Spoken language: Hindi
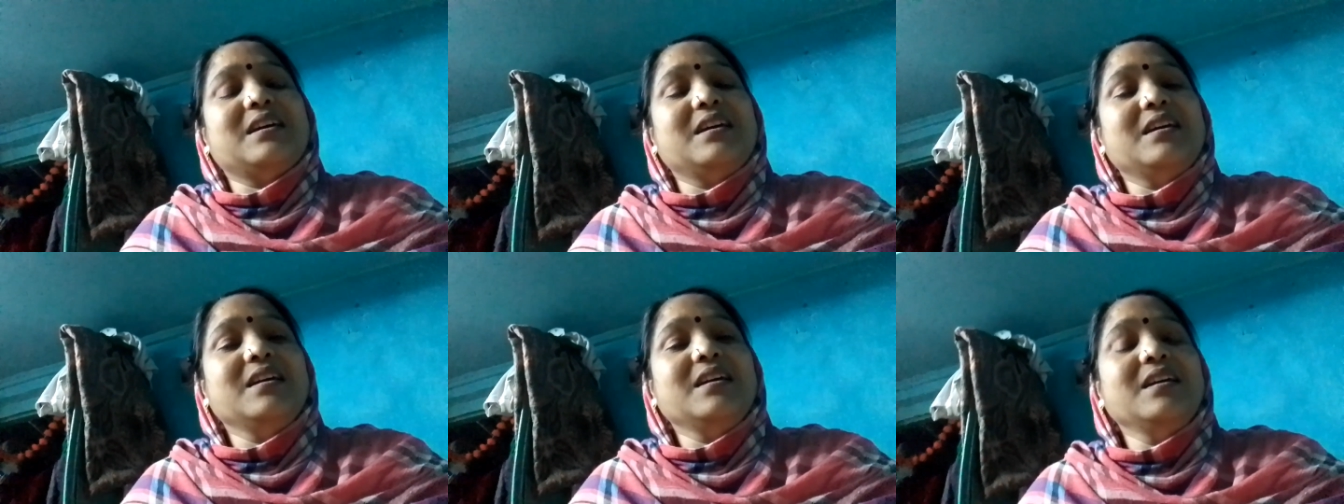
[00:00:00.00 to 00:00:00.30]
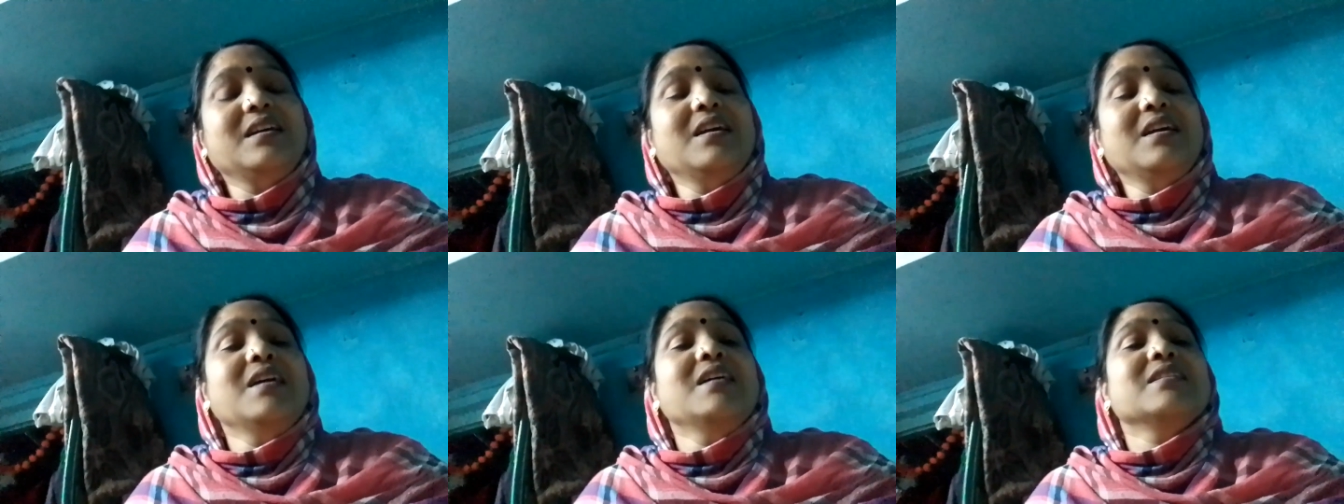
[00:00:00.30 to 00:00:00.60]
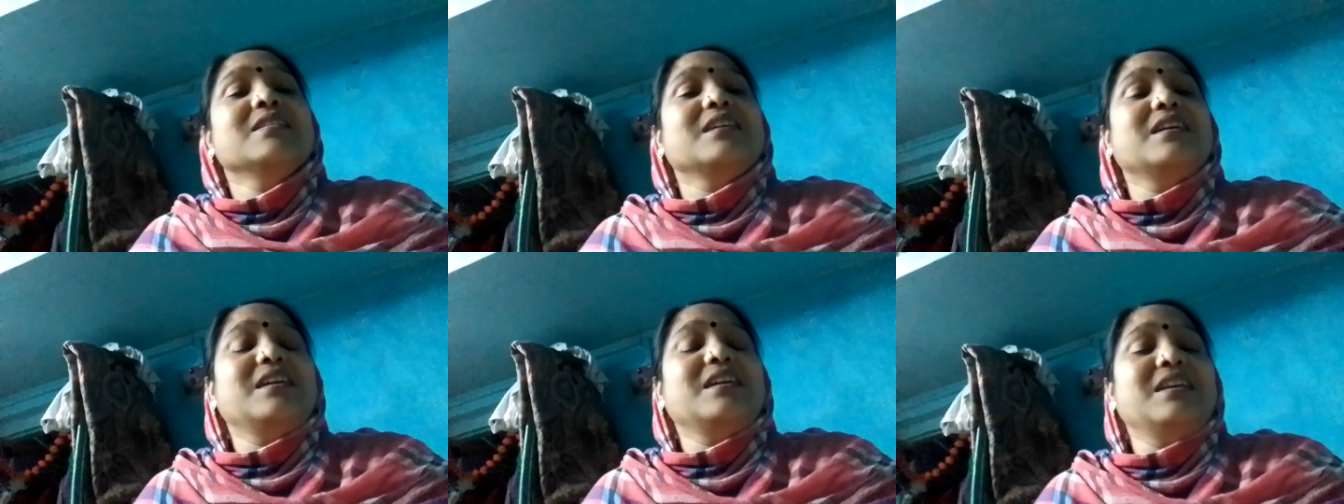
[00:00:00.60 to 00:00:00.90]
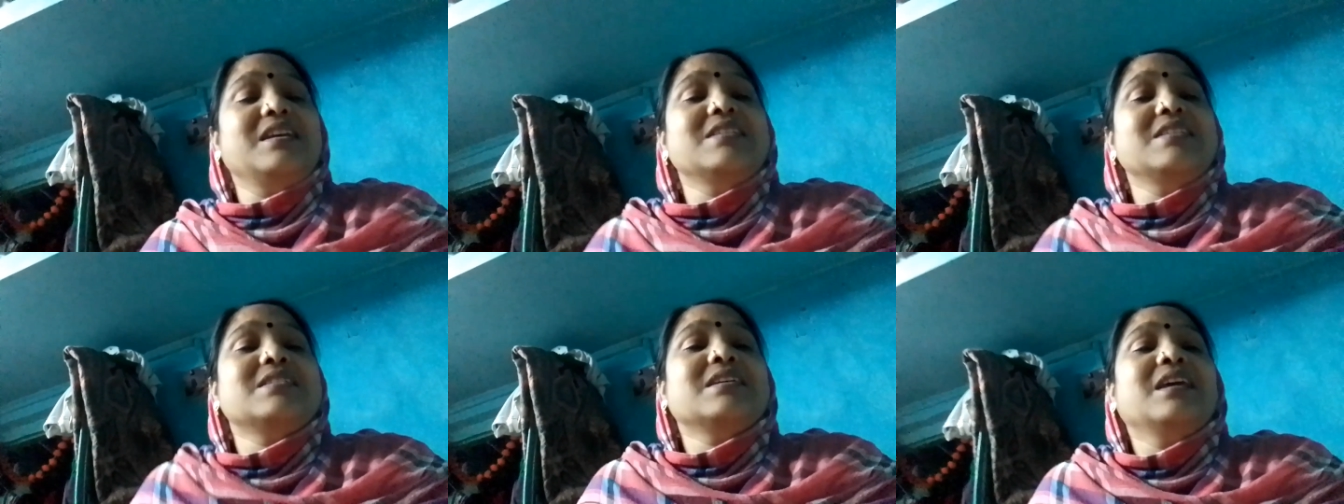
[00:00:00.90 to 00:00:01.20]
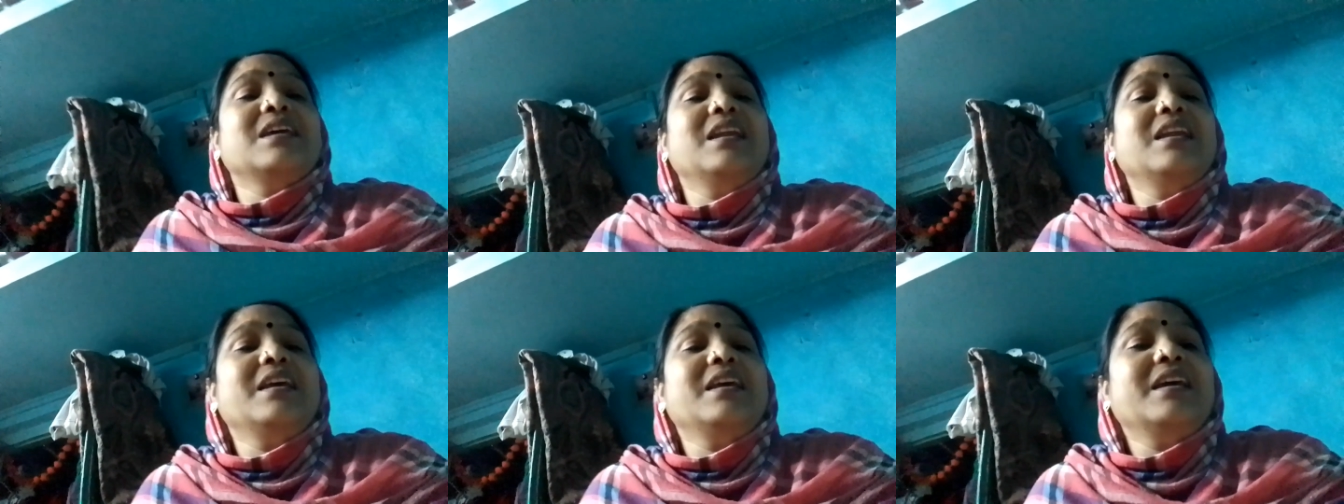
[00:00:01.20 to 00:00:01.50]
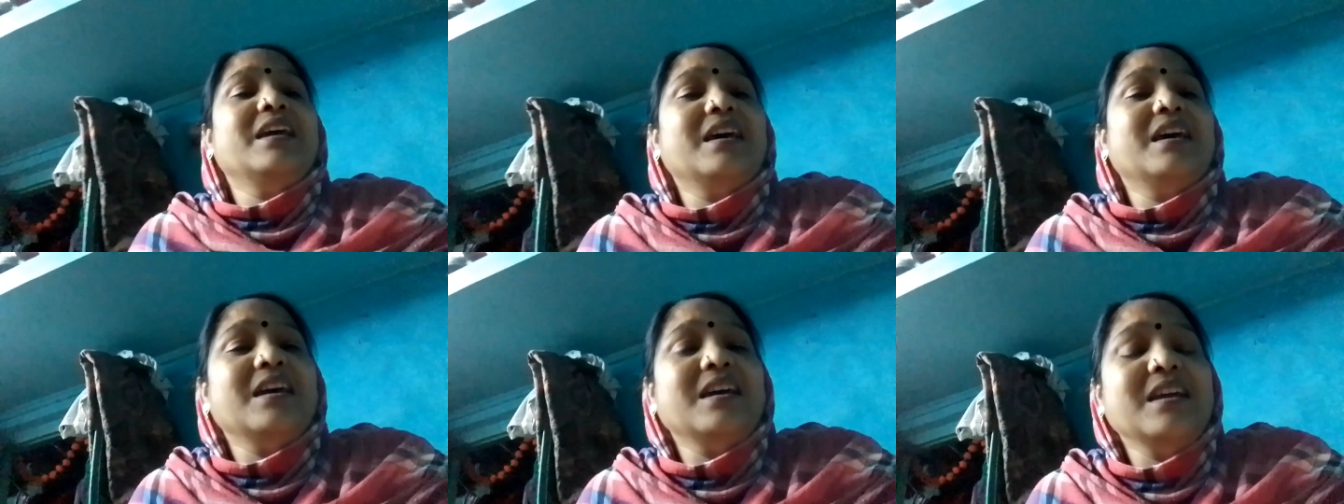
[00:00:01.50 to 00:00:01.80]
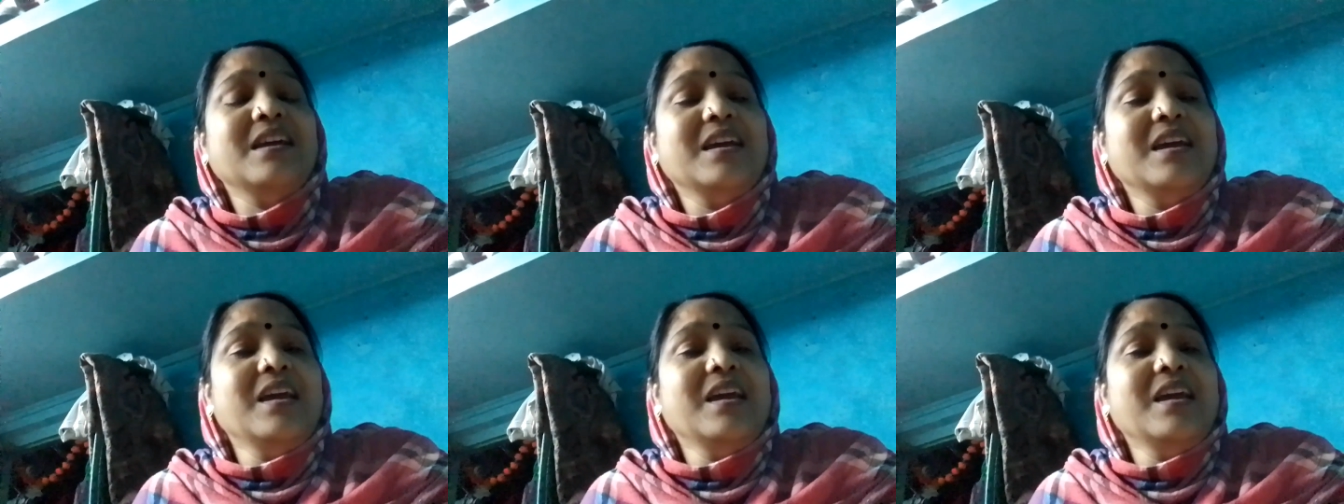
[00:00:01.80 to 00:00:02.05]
है तो इसीलिए